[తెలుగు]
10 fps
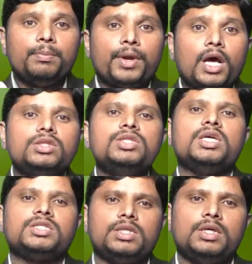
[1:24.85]
ప్రార్థన
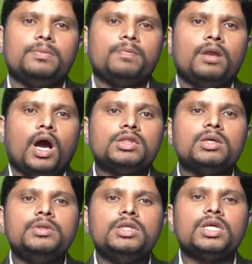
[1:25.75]
చేస్తున్నాడు
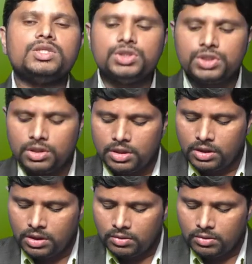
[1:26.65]
అంతకుముందే తన శిష్యులకి